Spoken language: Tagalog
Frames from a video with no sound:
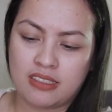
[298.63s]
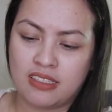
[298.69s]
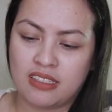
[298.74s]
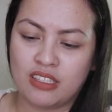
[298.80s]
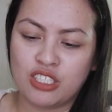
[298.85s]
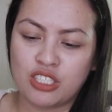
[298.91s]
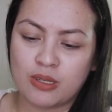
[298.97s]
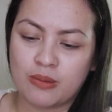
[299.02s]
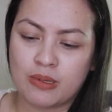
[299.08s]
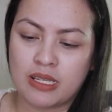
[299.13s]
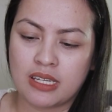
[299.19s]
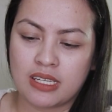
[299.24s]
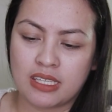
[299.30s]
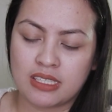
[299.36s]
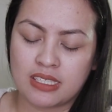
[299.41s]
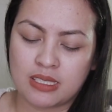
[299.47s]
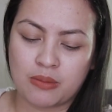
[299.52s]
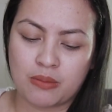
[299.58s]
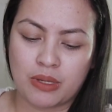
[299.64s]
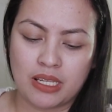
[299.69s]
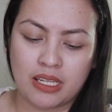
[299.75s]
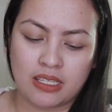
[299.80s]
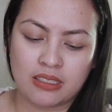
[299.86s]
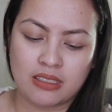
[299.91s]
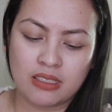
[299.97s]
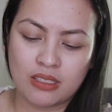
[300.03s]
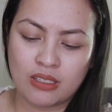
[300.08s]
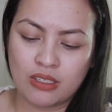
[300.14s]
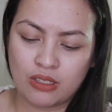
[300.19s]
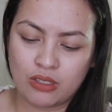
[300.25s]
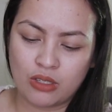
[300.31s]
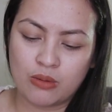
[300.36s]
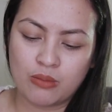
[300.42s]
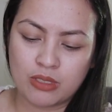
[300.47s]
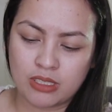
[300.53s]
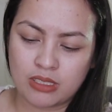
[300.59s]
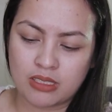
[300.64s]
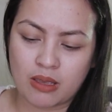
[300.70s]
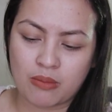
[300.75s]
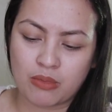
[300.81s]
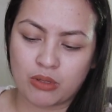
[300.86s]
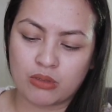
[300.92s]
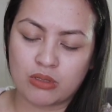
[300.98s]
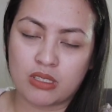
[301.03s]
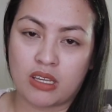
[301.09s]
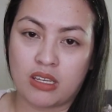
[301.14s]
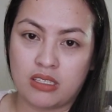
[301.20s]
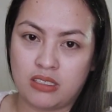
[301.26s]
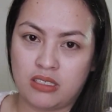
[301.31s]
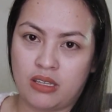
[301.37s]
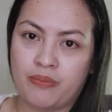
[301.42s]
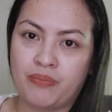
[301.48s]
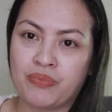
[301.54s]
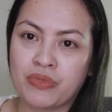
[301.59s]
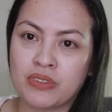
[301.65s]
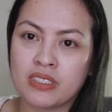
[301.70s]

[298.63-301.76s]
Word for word: hindi siya malagkit sa balat. Yun ang masasabi ko sa kanya.